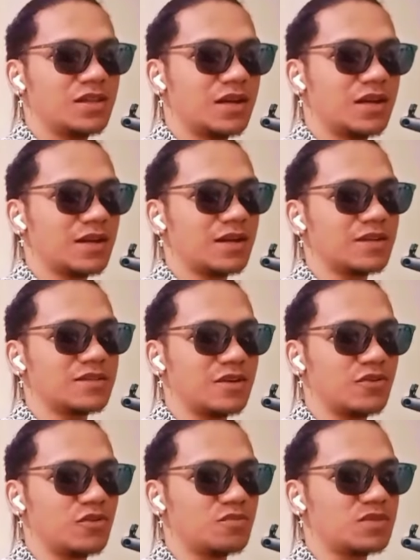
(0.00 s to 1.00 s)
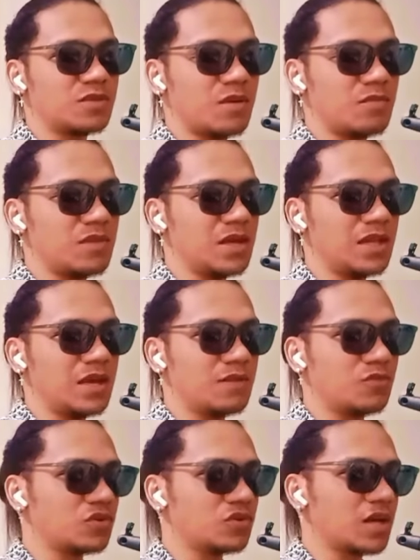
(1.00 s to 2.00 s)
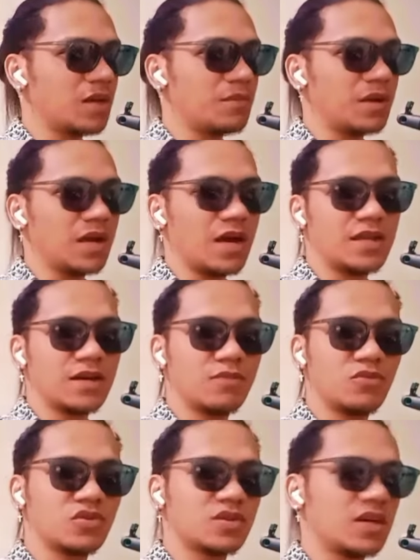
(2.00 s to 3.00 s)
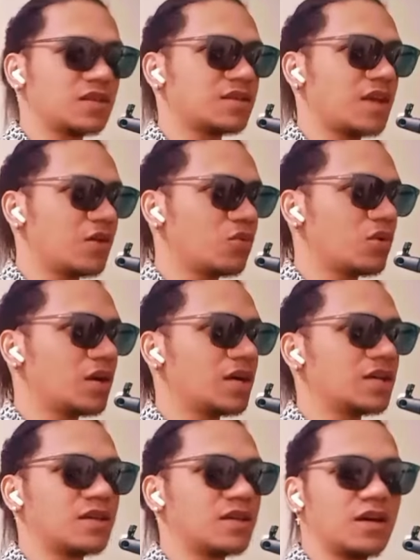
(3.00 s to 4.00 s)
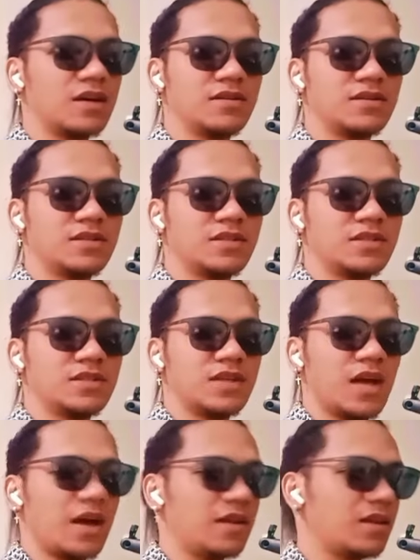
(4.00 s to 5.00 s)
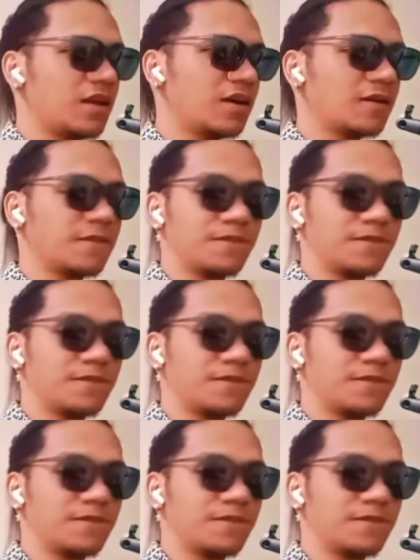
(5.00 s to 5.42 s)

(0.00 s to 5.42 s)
ng lakas ng loob sa pamilya mo sa kamag-anak mo sa asawa sa anak.